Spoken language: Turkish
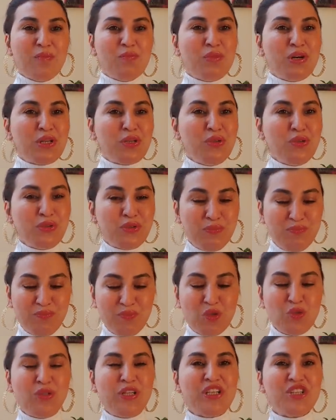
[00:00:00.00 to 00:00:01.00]
Bakıyorum
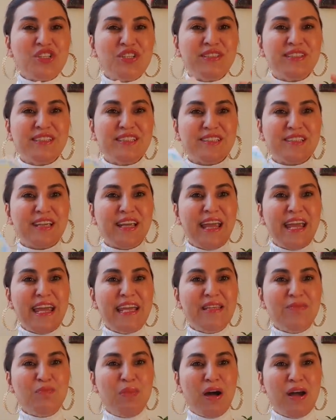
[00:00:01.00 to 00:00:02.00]
güneşin size
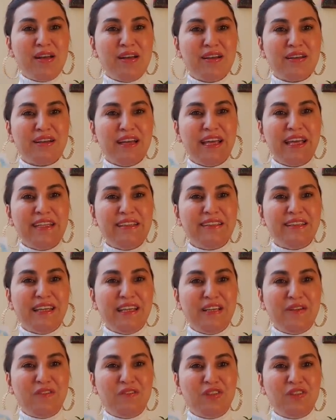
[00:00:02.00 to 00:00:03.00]
en parlak, en
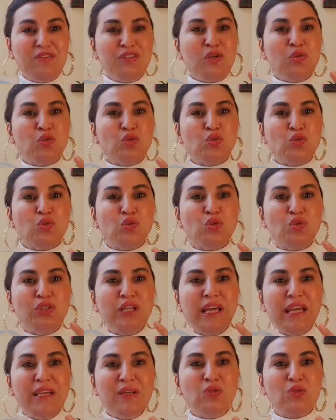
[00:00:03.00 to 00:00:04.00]
keyifli ve huzurun
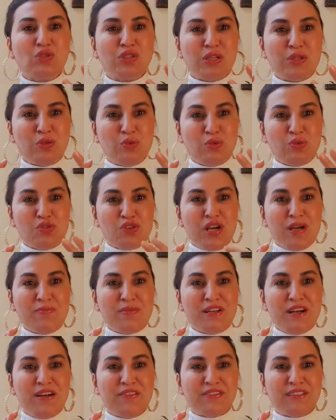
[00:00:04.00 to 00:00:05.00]
en güzel olacağı
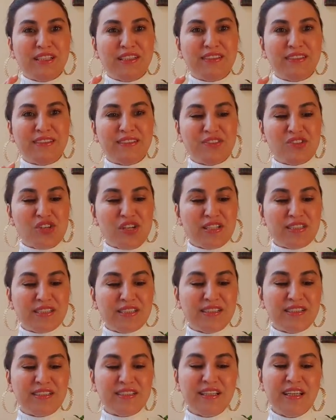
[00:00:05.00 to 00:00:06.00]
bir haftayı
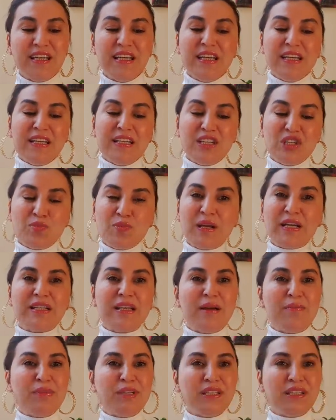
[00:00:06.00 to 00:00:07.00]
tadacaksınız. Hiç
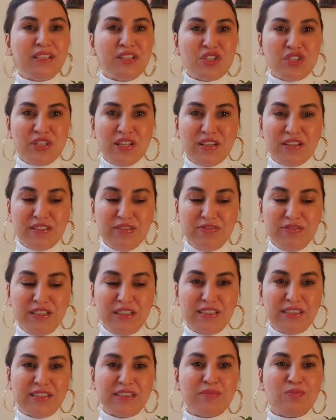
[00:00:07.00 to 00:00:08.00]
beklenmedik iş
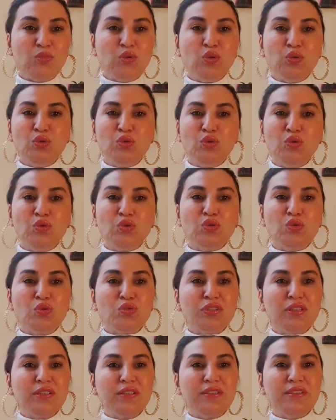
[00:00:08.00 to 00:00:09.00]
teklifleriniz, bulunduğunuz
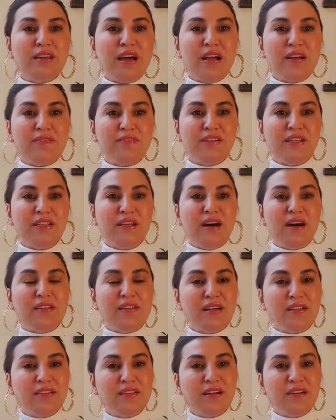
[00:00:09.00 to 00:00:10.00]
noktada terfi,
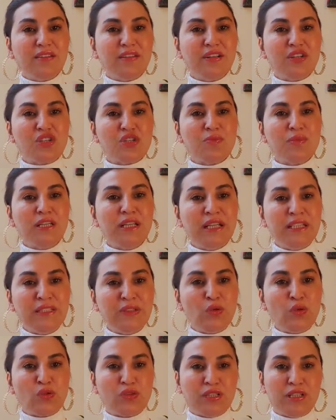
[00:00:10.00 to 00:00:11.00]
anahtar değişimi,
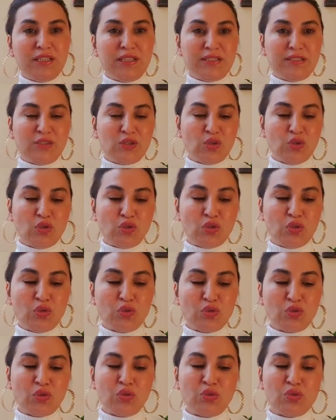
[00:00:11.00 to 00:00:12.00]
yeni noktalarınız söz
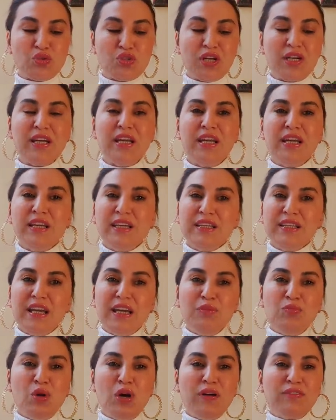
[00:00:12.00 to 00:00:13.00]
konusu olacak.
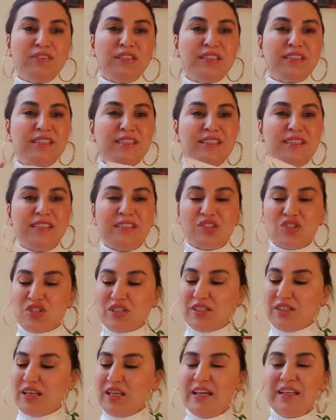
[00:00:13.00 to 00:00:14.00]
Yani bu hafta sizin
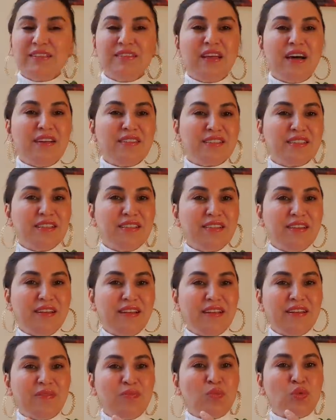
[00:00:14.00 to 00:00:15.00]
için dans
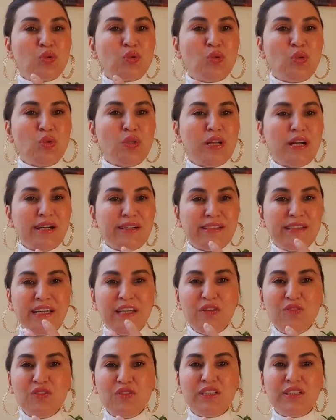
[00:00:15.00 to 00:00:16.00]
ederek mutlu olarak
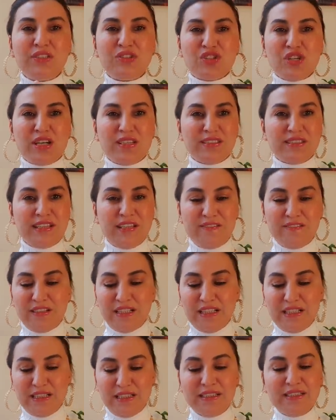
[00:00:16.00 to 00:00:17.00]
keyif kılacağınız
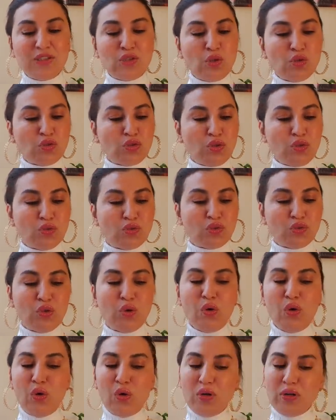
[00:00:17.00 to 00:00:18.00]
evreleriniz söz
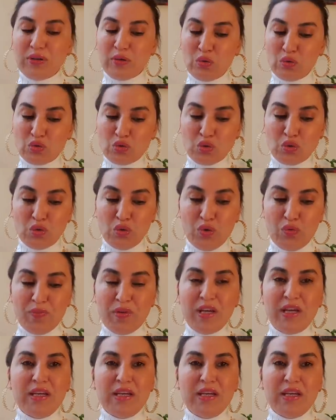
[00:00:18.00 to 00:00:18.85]
konusu gözüküyor.